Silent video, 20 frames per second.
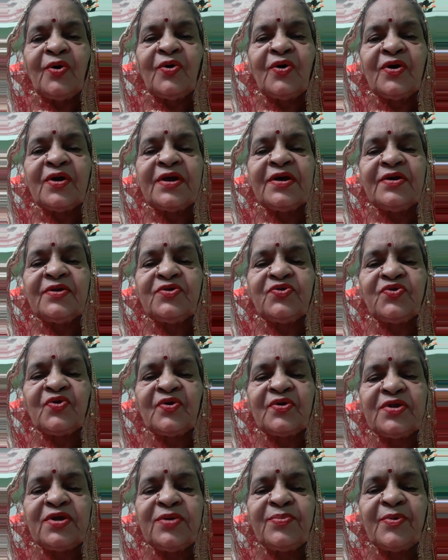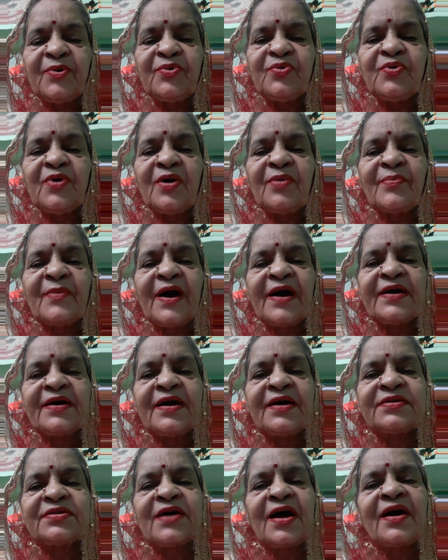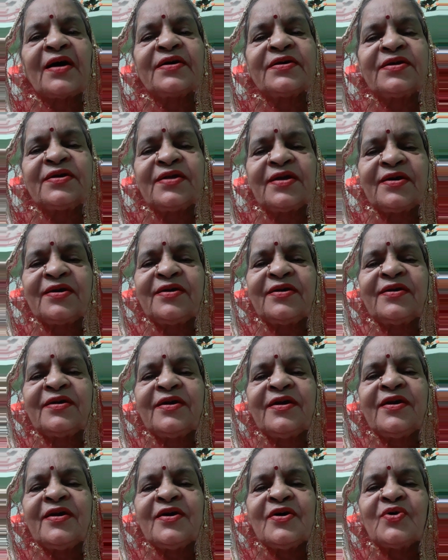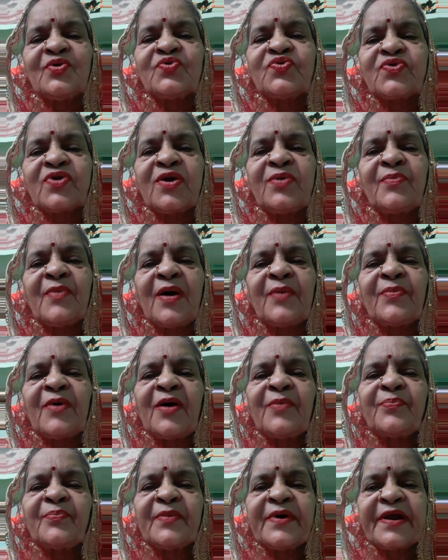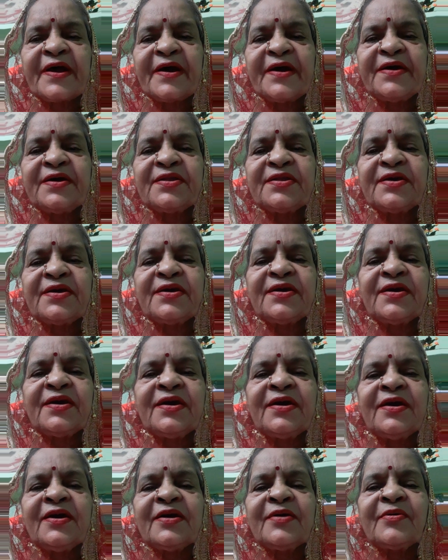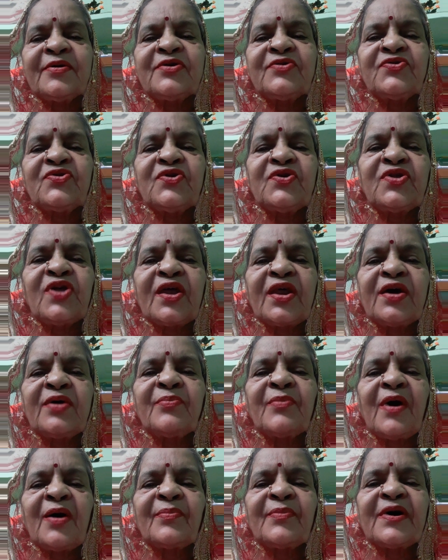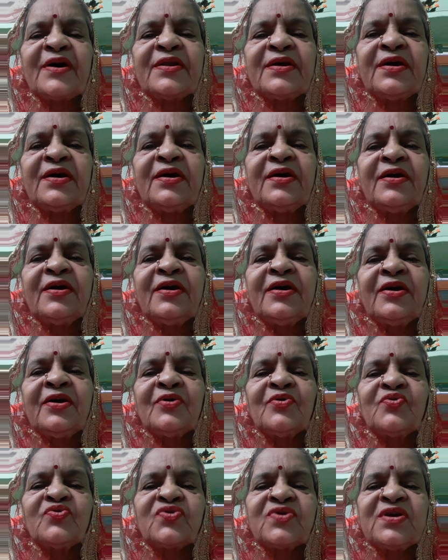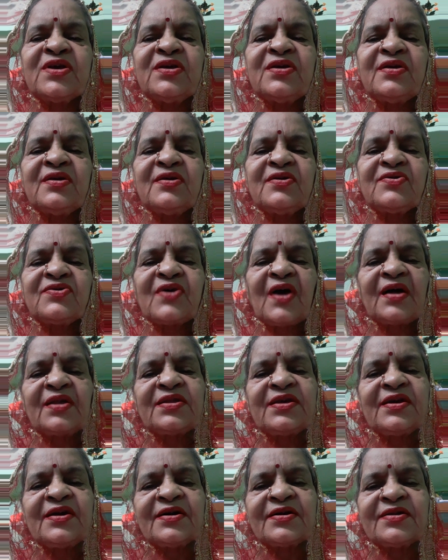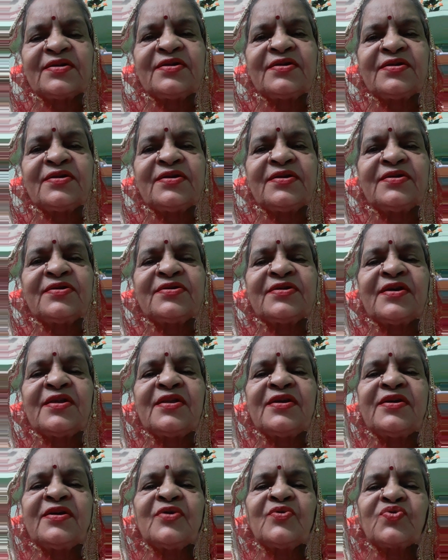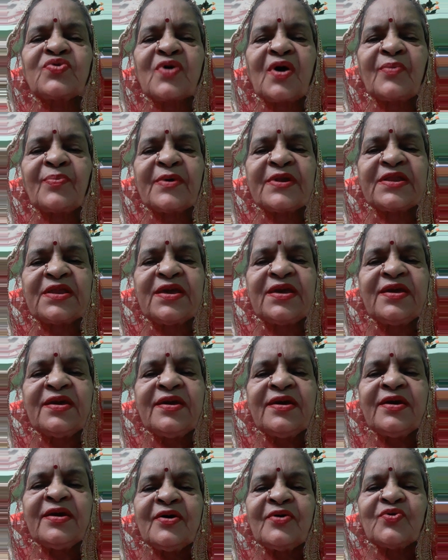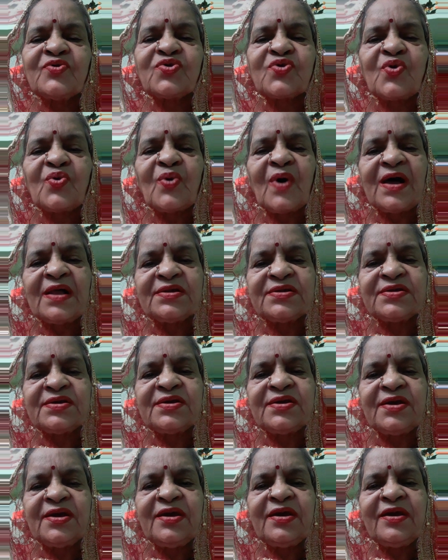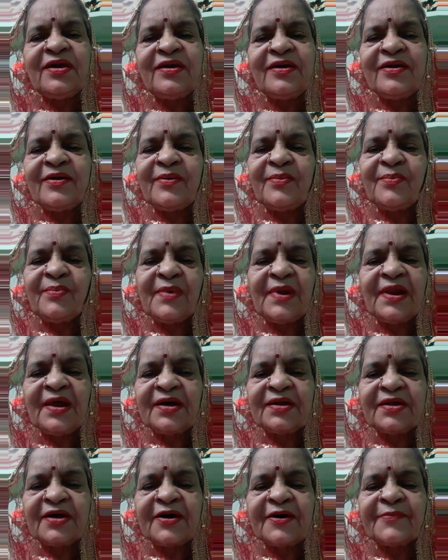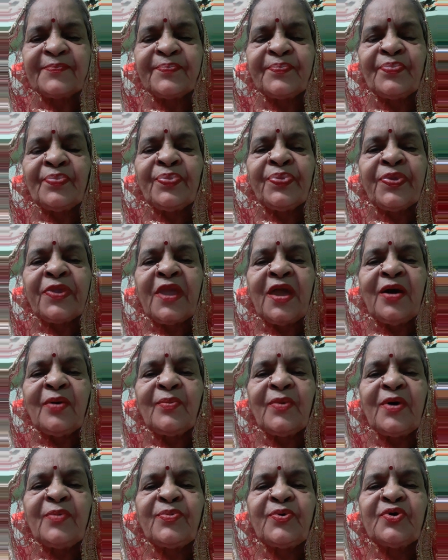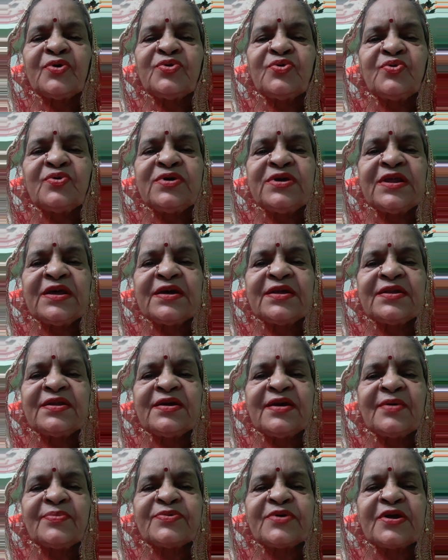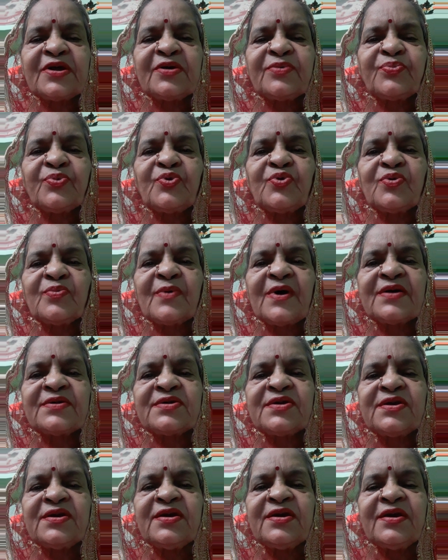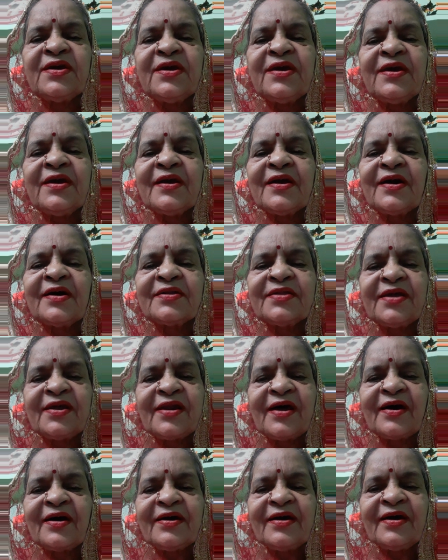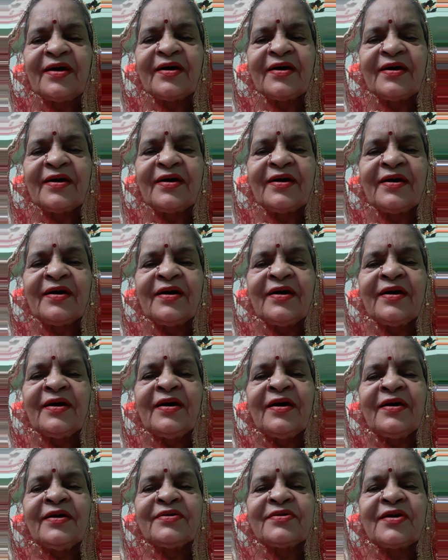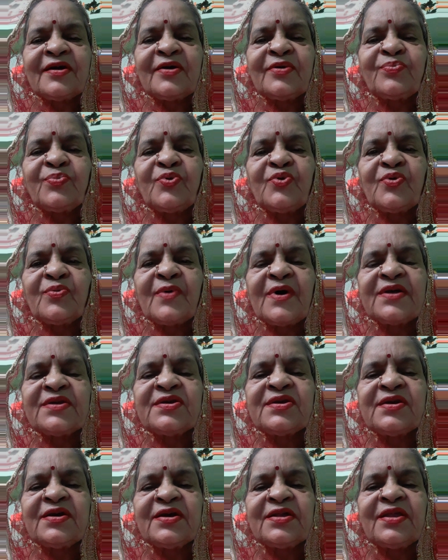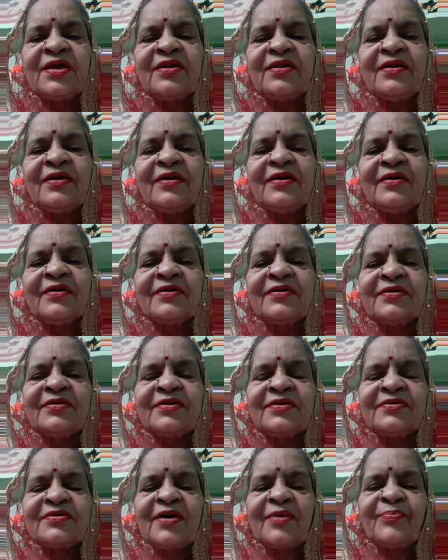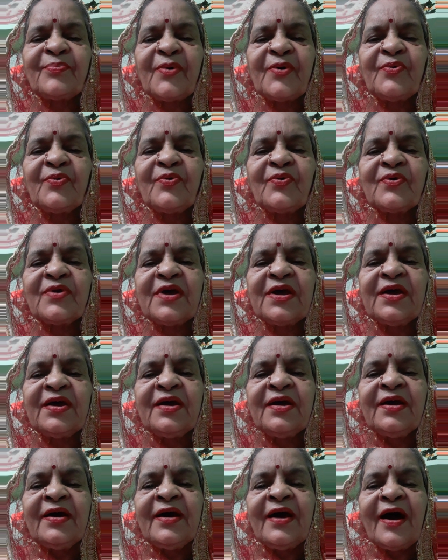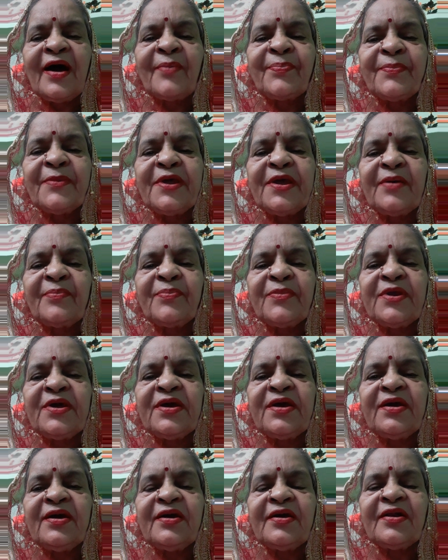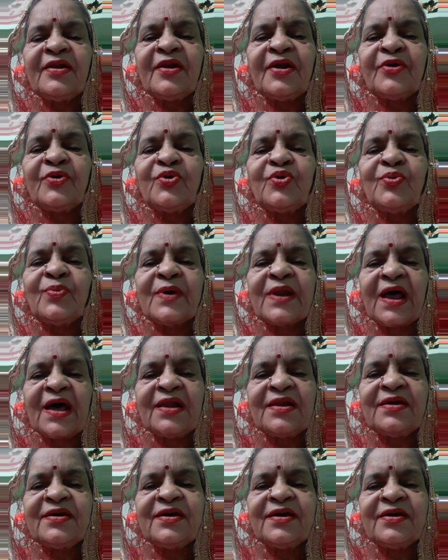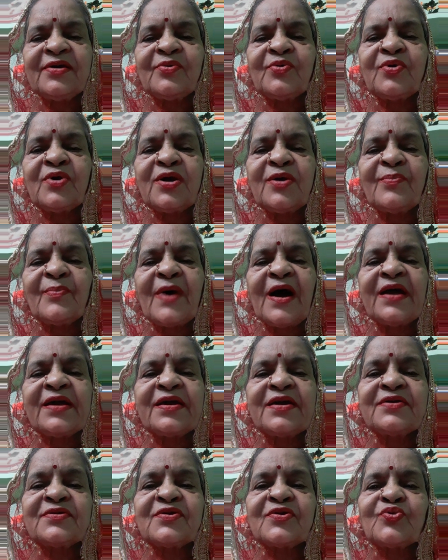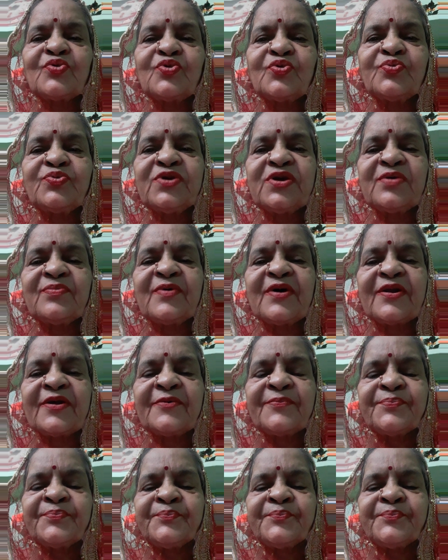और चौथी बहू का मायका था ही नहीं उसके माँ बाप मर गए थे किसी तरह मामा ने उसकी शादी कर दी थी इसीलिए उसका पति उसको आलसी ही मिला था वह बहुत दुखी रहती अब शरद पूर्णमासी का दिन आया शरद पूर्णमासी के दिन सब बहुओं ने अपने अपने लड्डू बना लिए उनके मायके से खूब जेवर